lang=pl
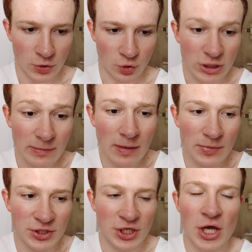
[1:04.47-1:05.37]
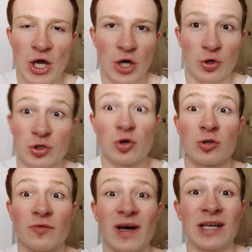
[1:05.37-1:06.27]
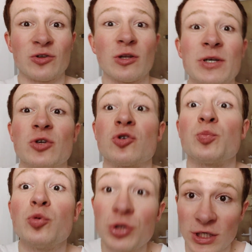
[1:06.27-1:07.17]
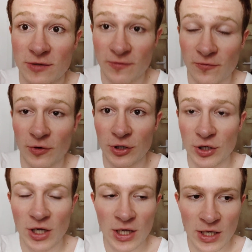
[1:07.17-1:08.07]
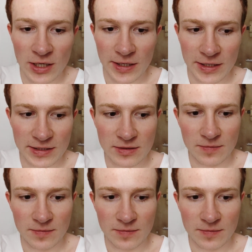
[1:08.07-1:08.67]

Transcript: To nie ma być rozgotowane, to nie ma się rozpuszczać w twoich, e,